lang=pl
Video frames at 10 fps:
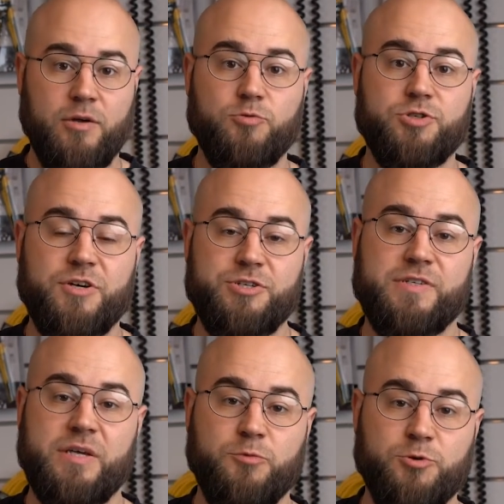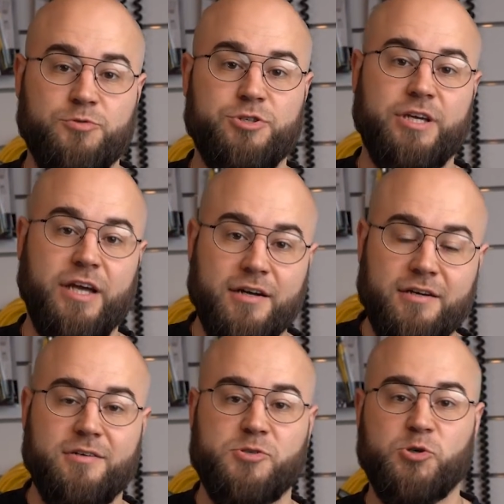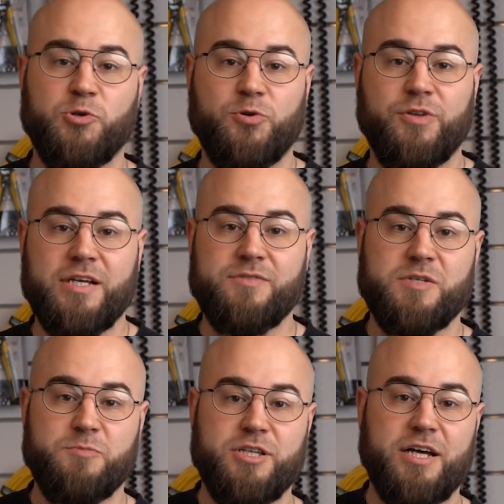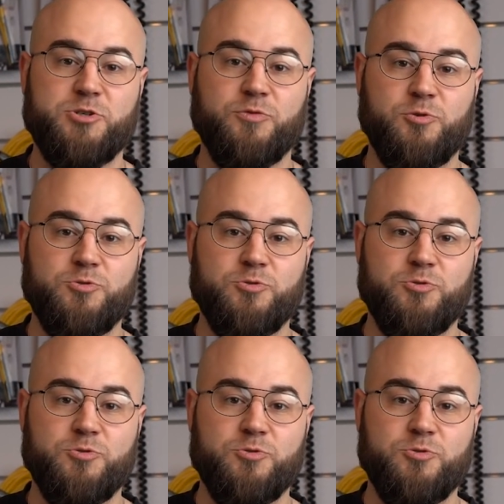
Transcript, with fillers: którzy właśnie zajmują się, jak sugeruje nazwa, sprzedażą